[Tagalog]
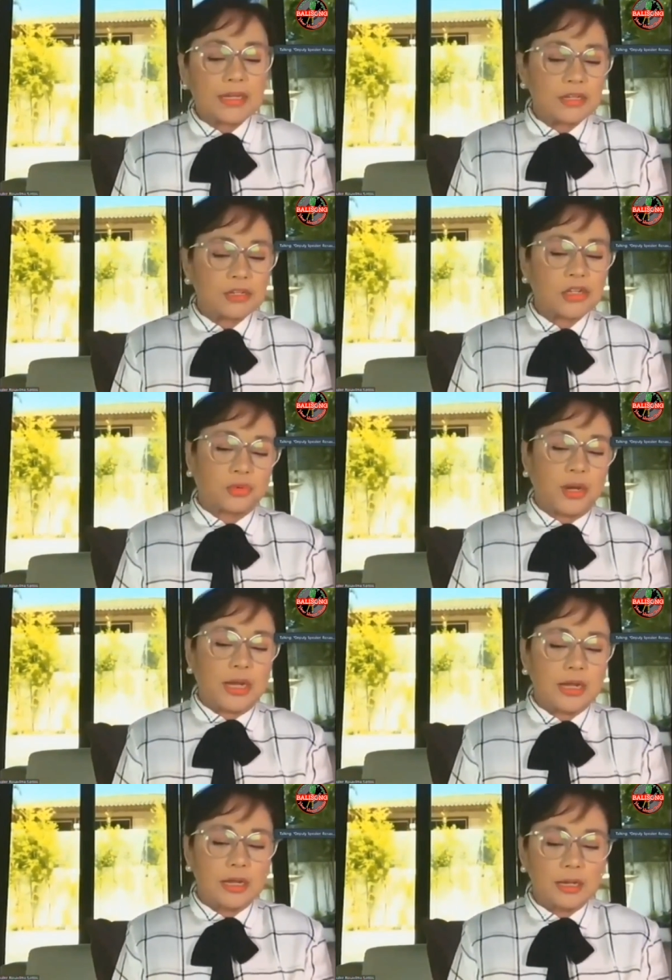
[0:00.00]
industry,
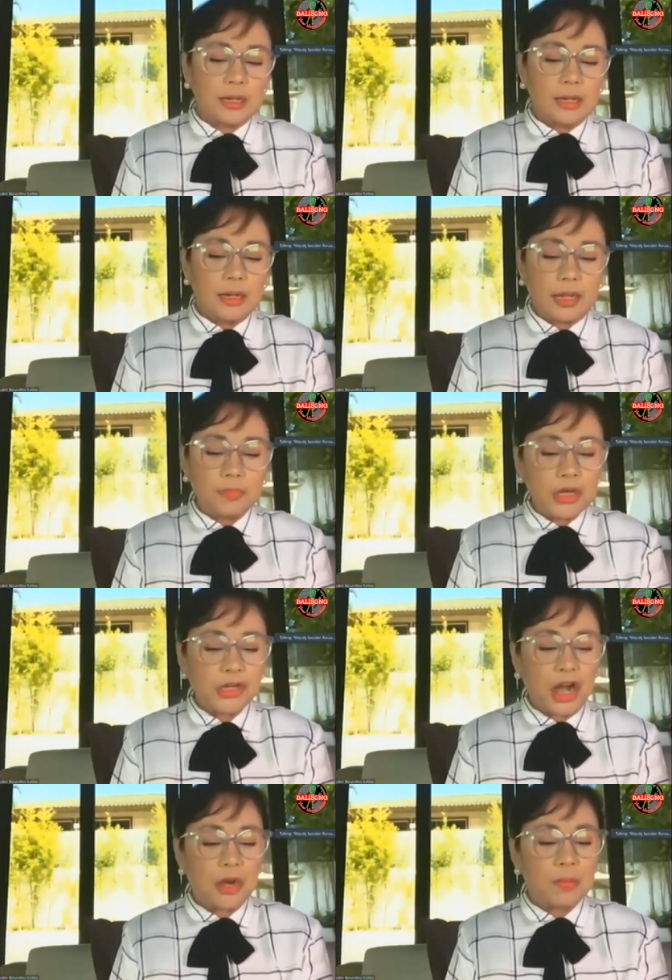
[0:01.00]
let me
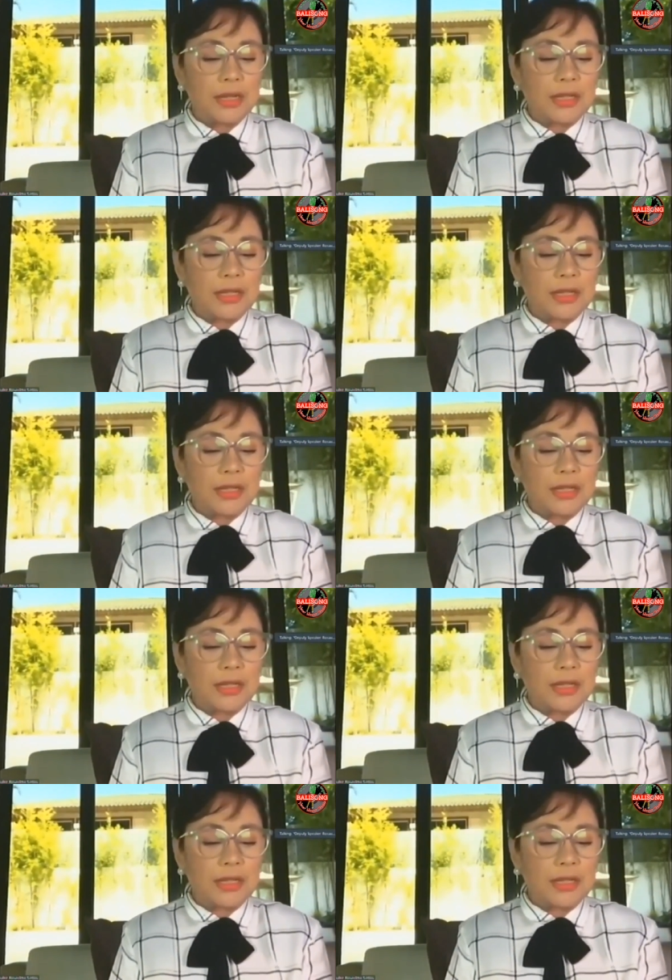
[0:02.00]
share my